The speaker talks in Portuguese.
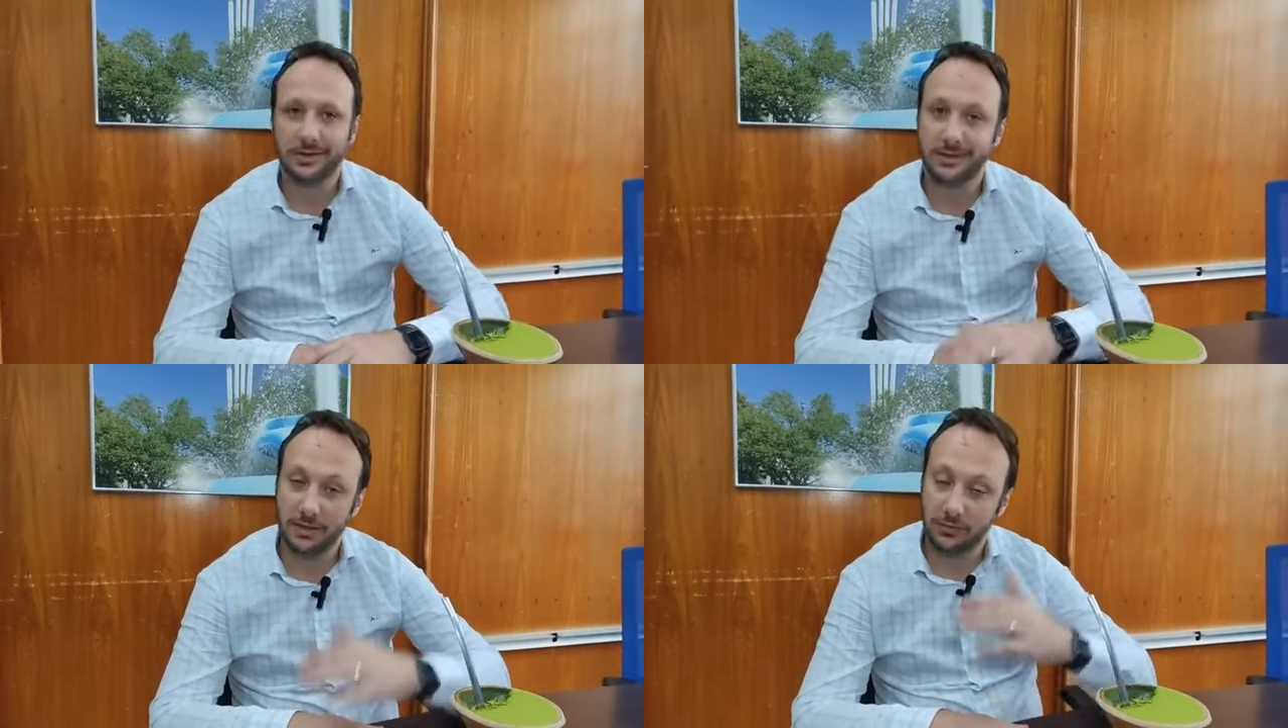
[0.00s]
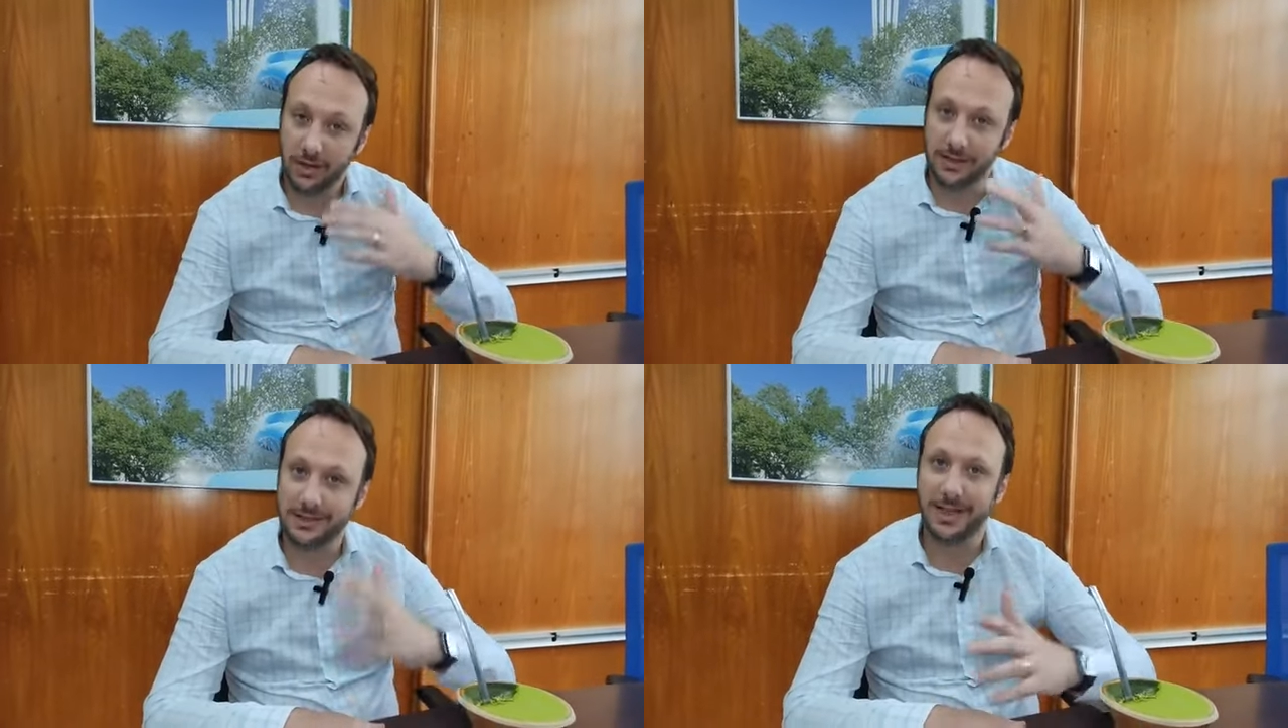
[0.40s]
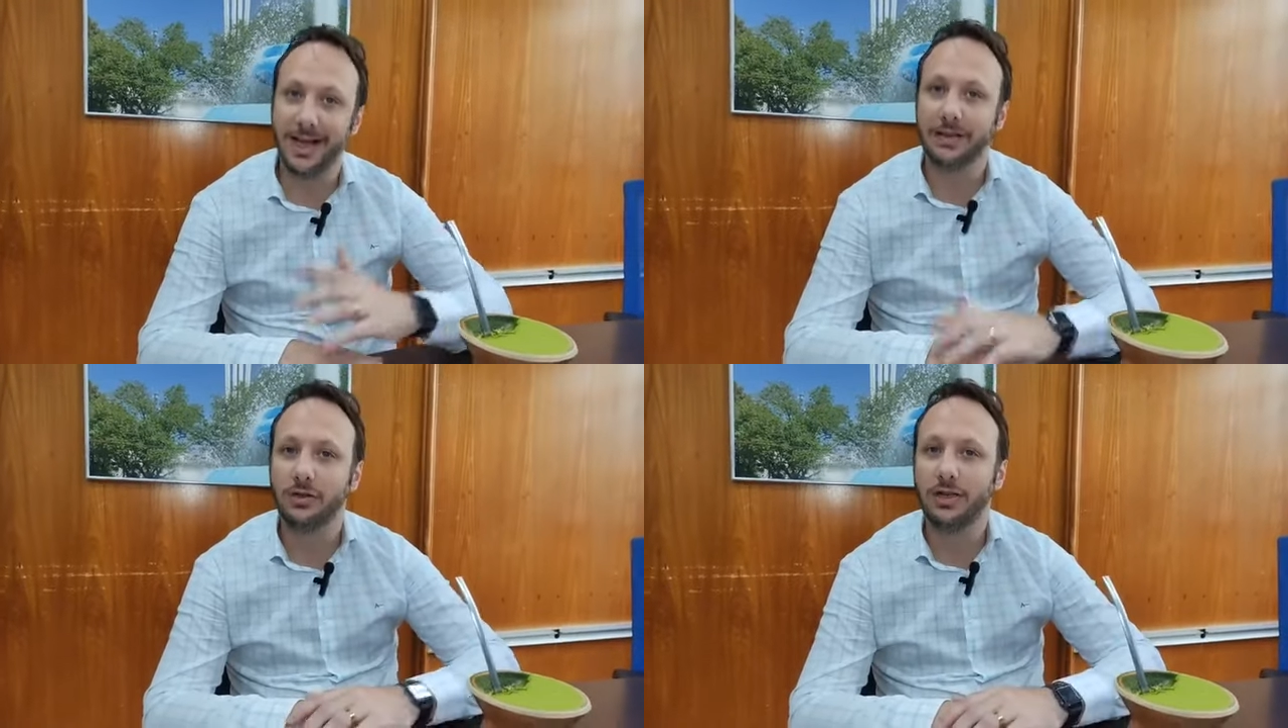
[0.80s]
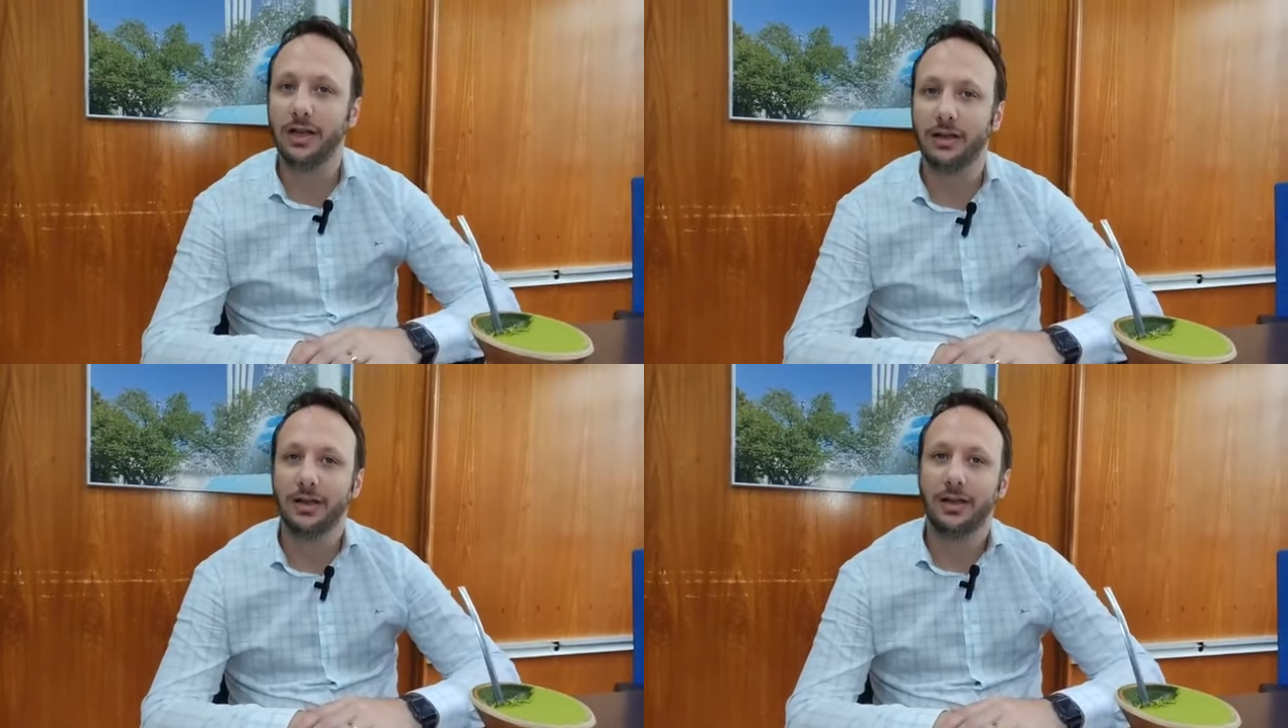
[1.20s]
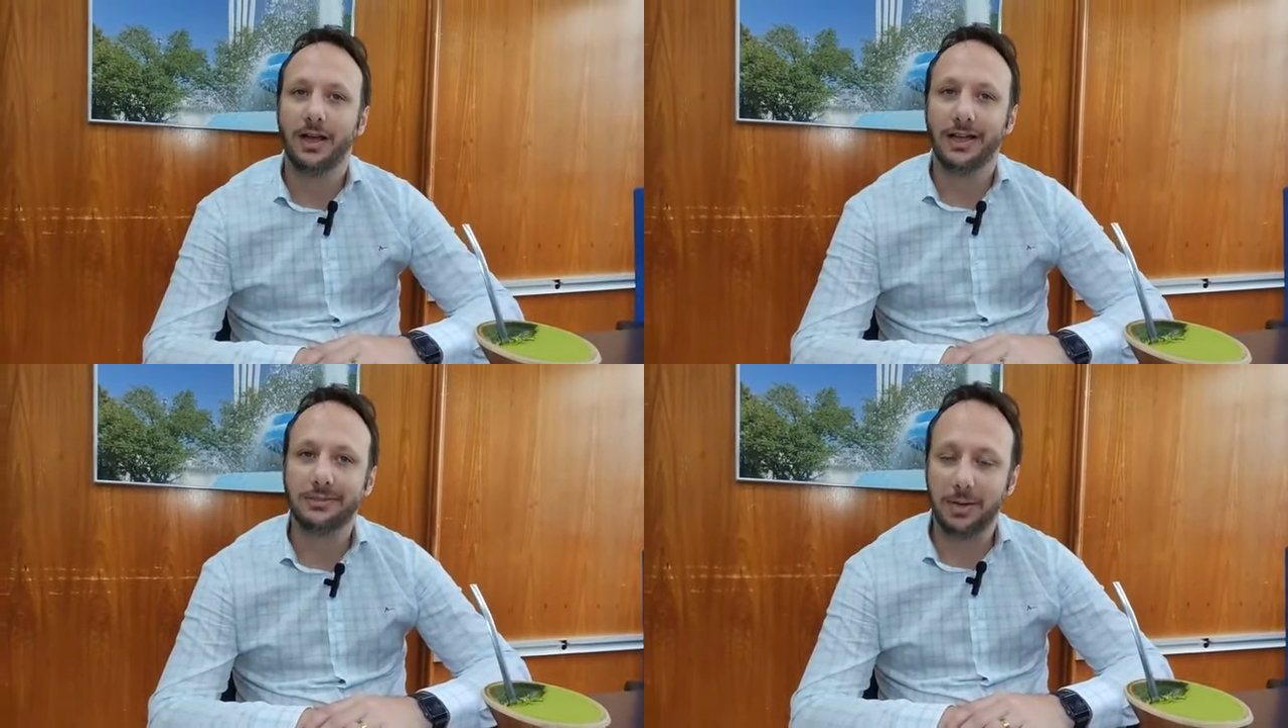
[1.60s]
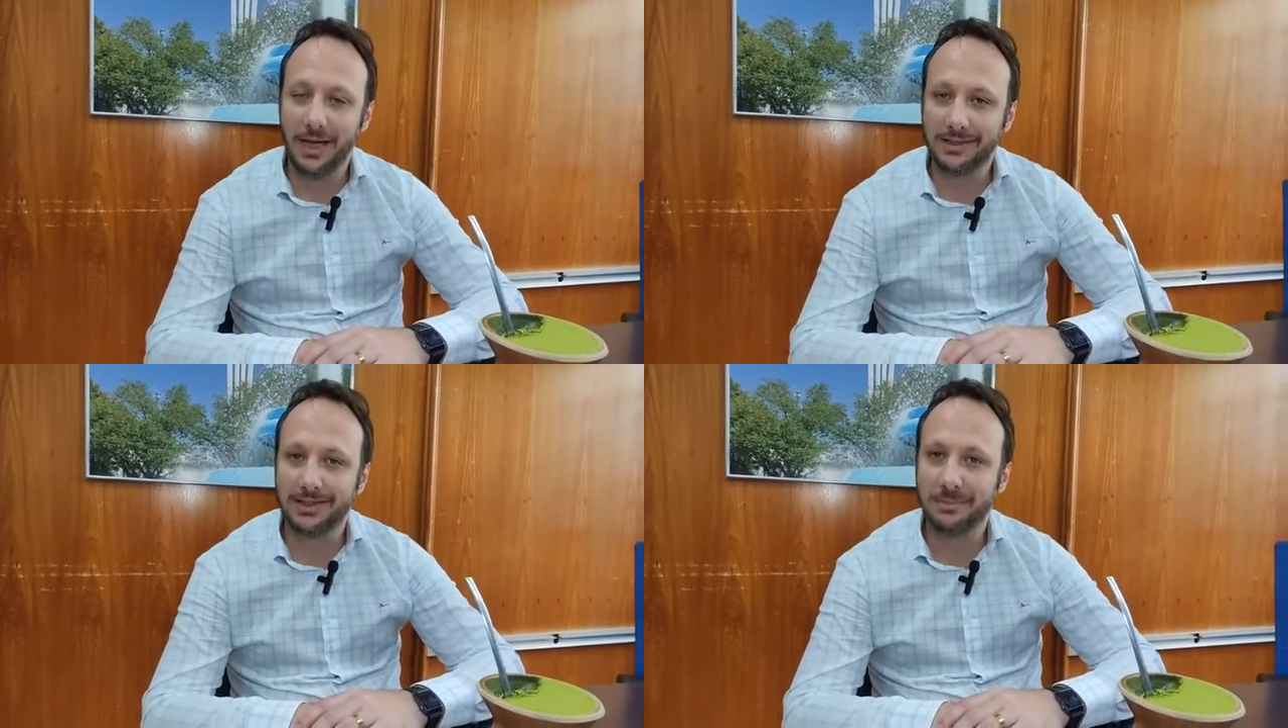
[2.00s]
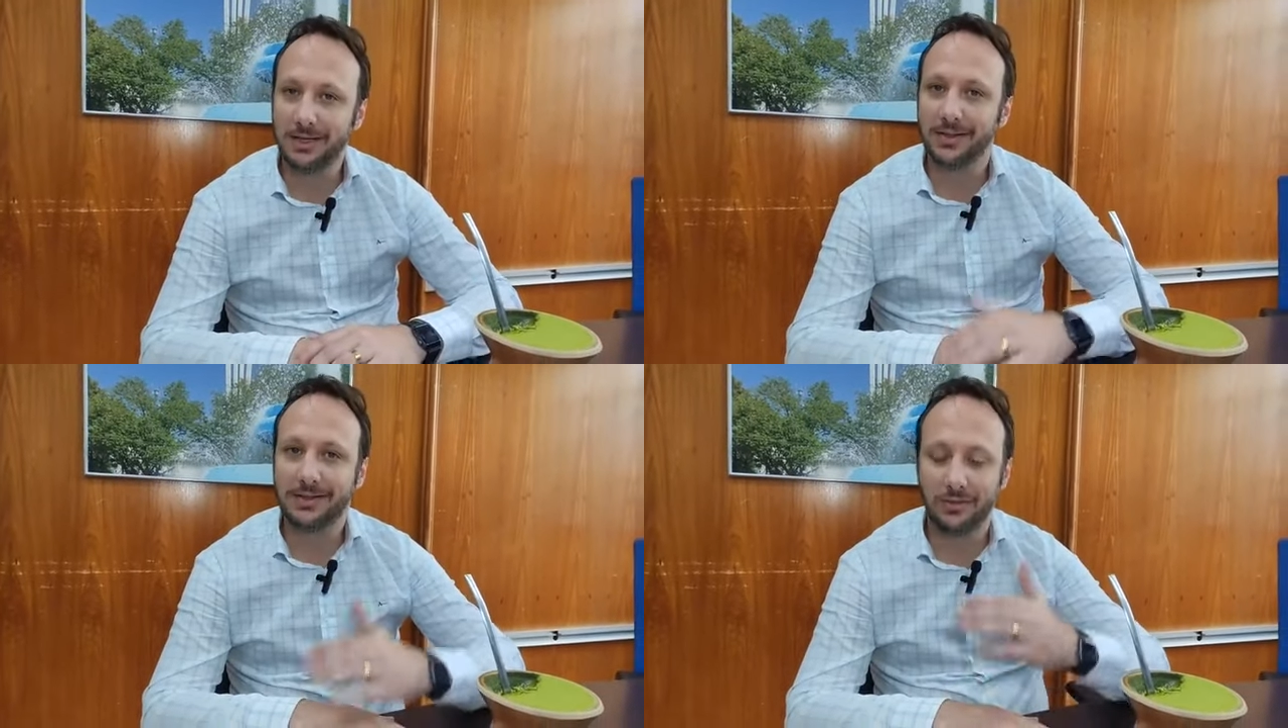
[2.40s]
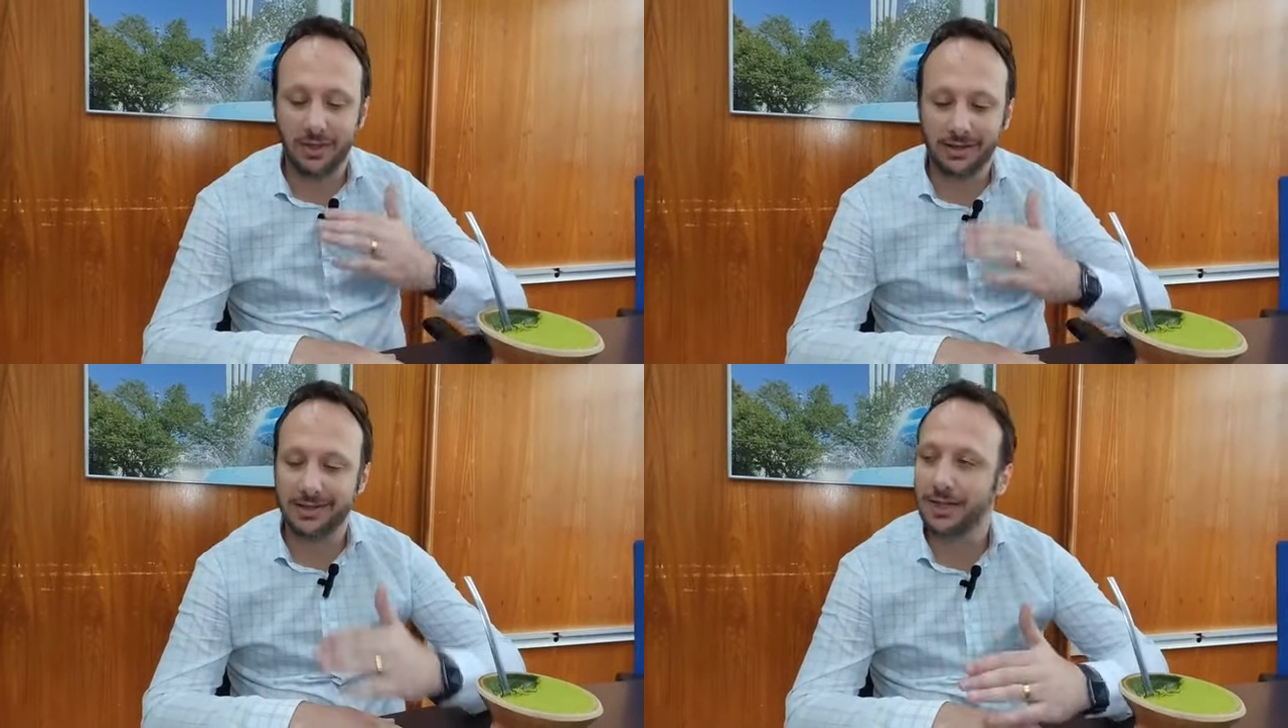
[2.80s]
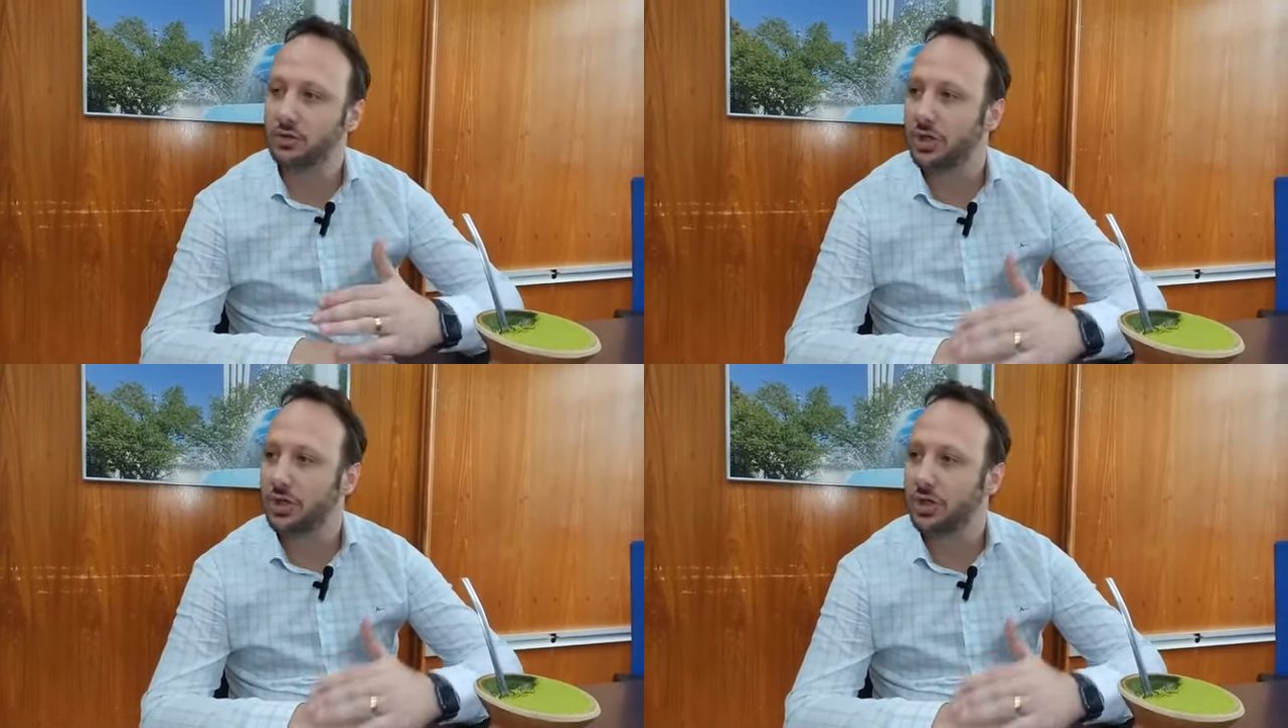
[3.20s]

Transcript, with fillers: sendo finalizado ali as pressas, mas vai ser finalizado.